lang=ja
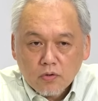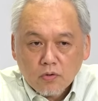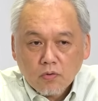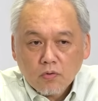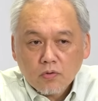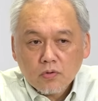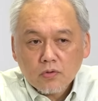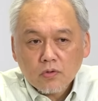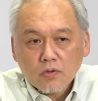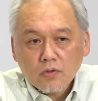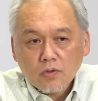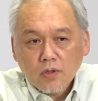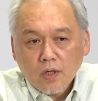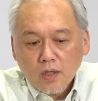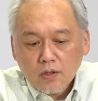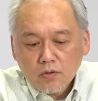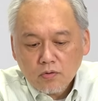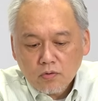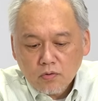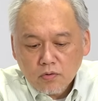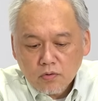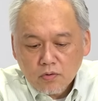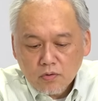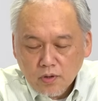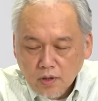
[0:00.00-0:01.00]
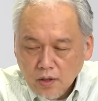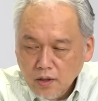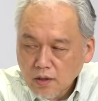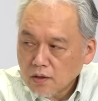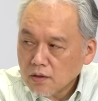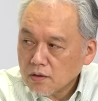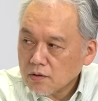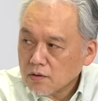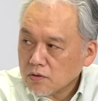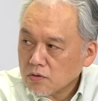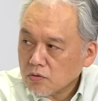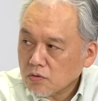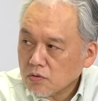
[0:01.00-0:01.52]
こぞの
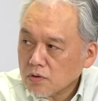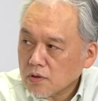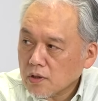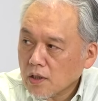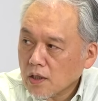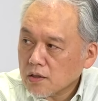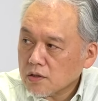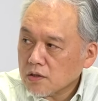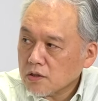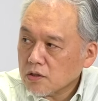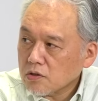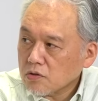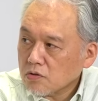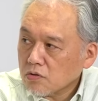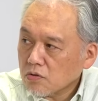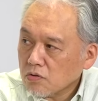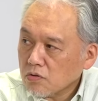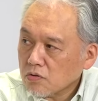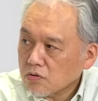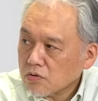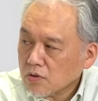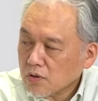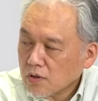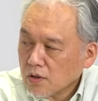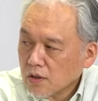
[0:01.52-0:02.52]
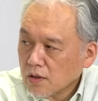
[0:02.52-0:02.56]
ね、総理大臣とそれ